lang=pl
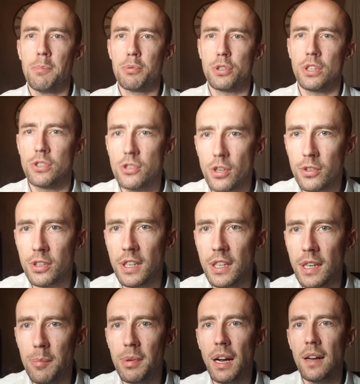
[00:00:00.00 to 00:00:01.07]
przedsionki
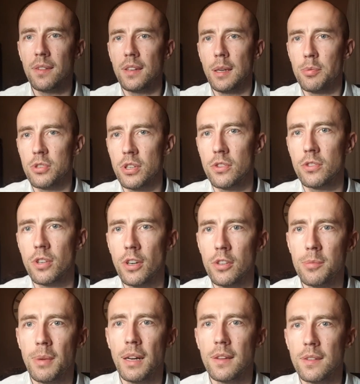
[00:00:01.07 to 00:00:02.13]
niebiańskie, przed
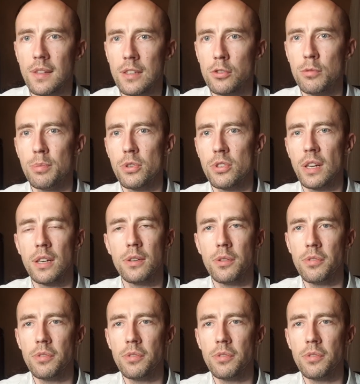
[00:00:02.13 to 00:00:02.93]
tron majestatu Bożego,